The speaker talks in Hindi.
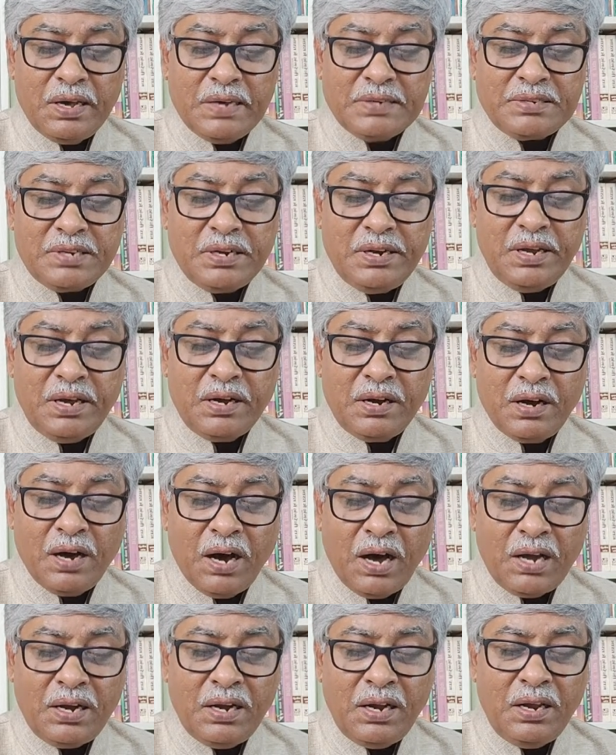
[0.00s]
इसलिए
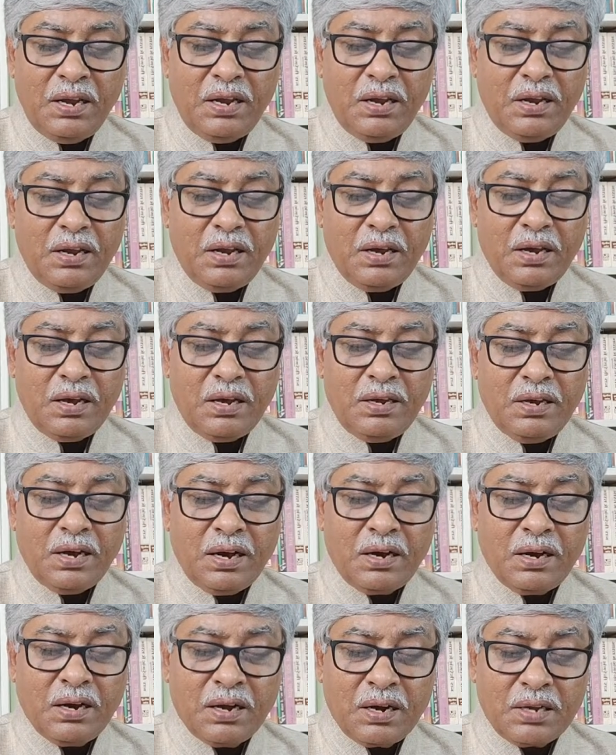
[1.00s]
गाली या
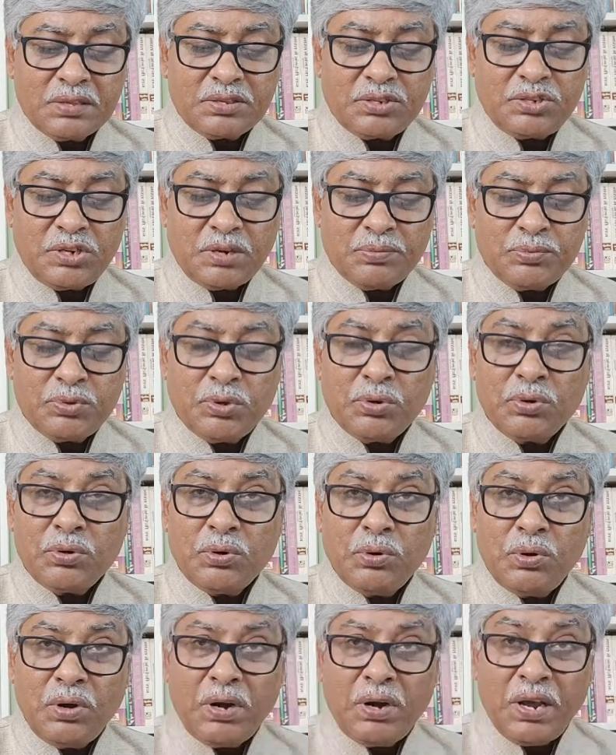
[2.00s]
गलत शब्दों
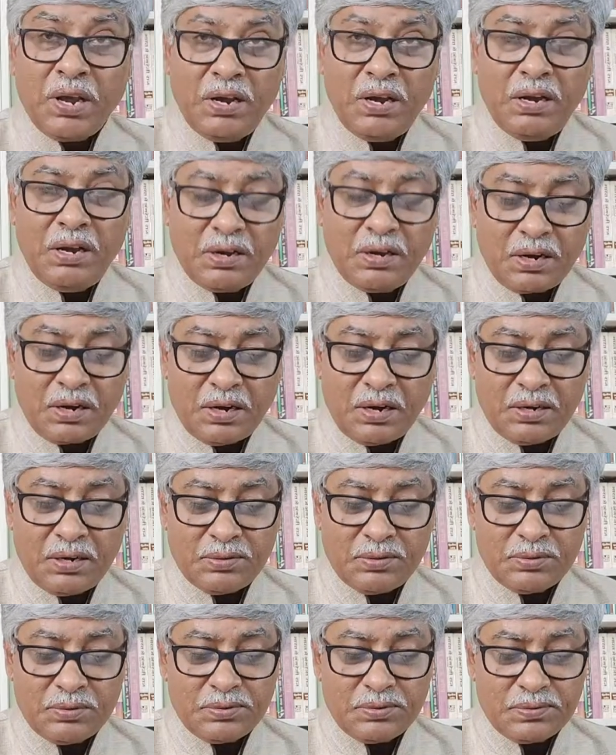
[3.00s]
को नहीं लिख रहा
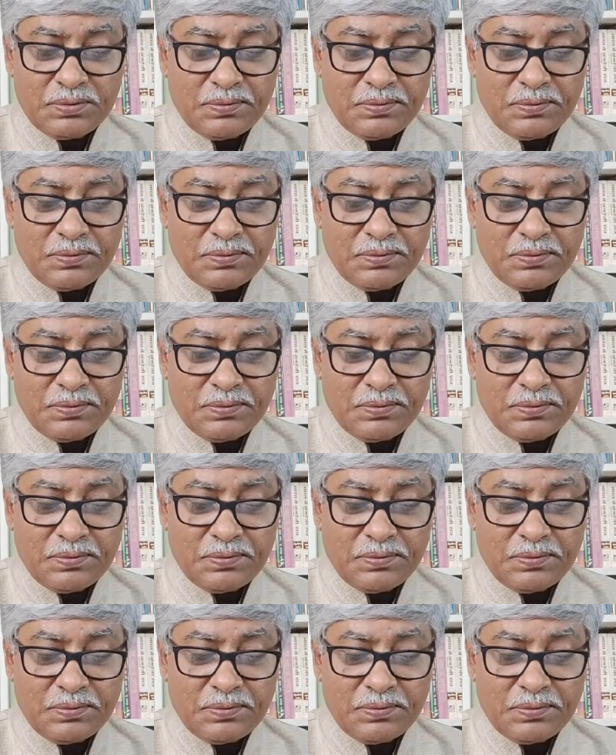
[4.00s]
हूँ